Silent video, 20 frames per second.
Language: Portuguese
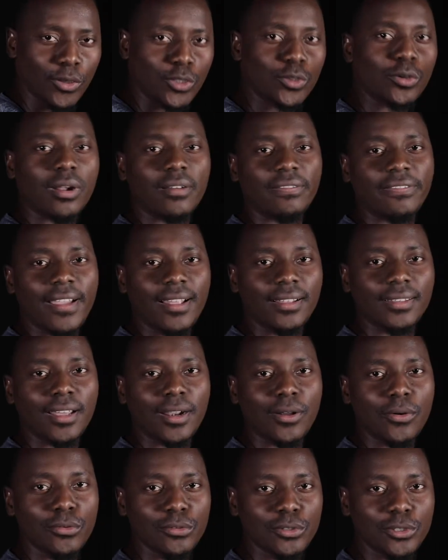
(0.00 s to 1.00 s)
Eu sou Rafael de
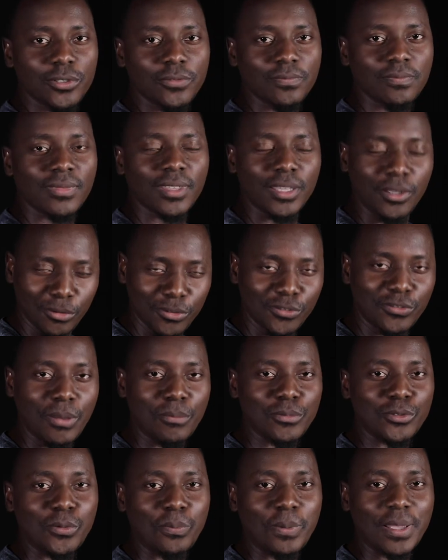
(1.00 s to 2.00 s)
Araújo nos
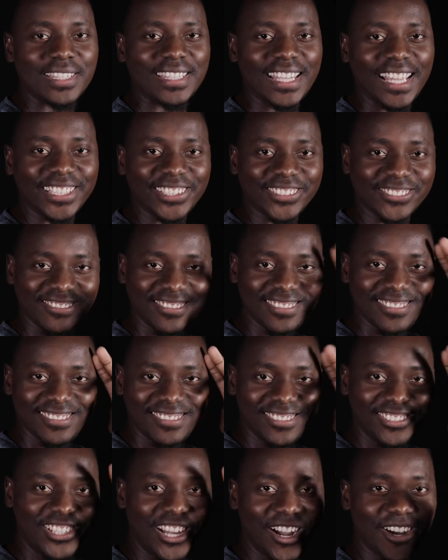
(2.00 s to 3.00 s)
vemos no passado.
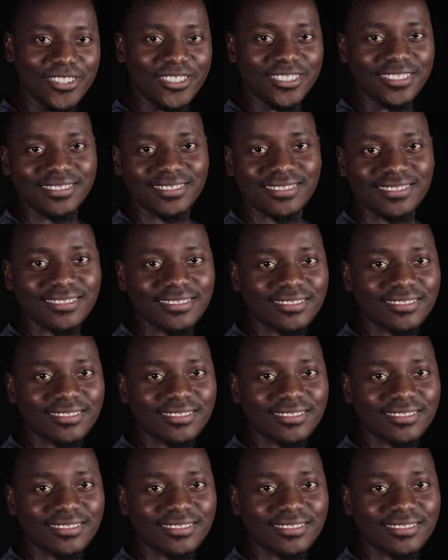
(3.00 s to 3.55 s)
Tchau!